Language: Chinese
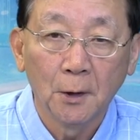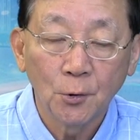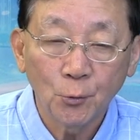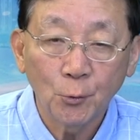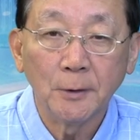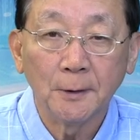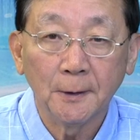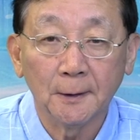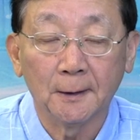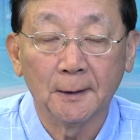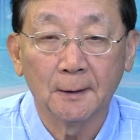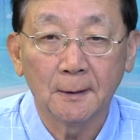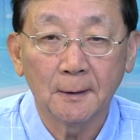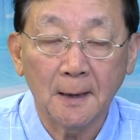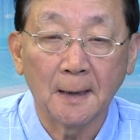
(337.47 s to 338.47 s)
顺利
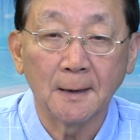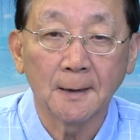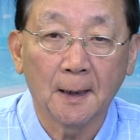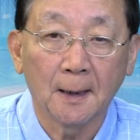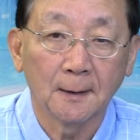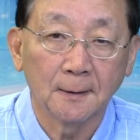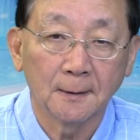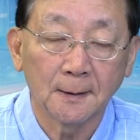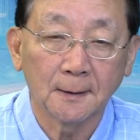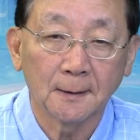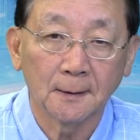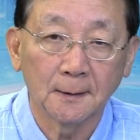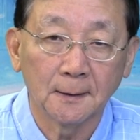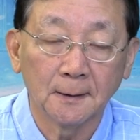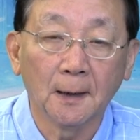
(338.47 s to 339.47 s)
的产下了这
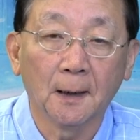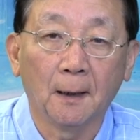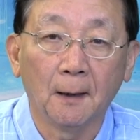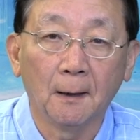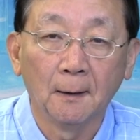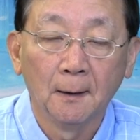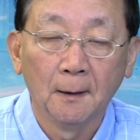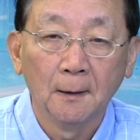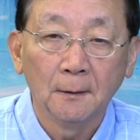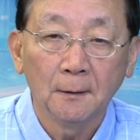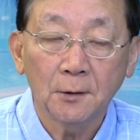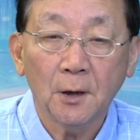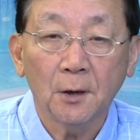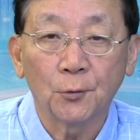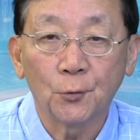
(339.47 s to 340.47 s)
个婴儿，那
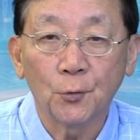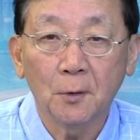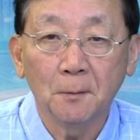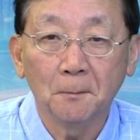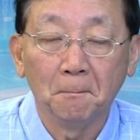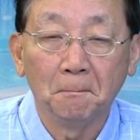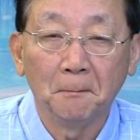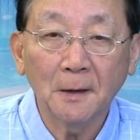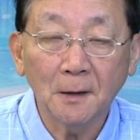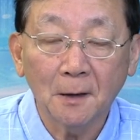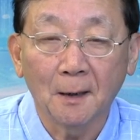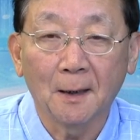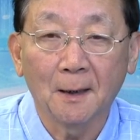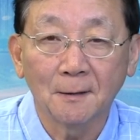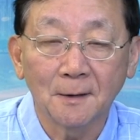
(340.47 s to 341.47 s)
照理说没事
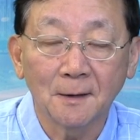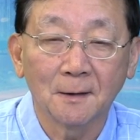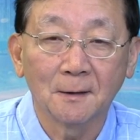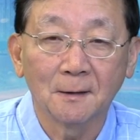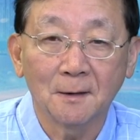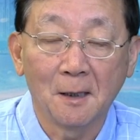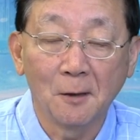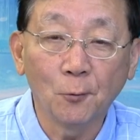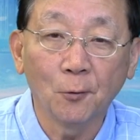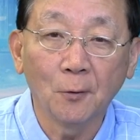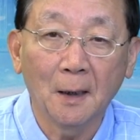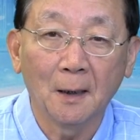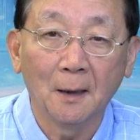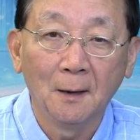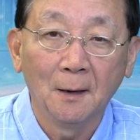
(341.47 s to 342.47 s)
儿了，这个成功
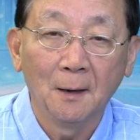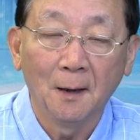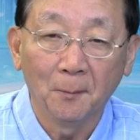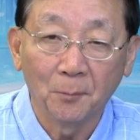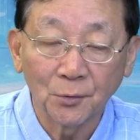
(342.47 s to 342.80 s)
了啊？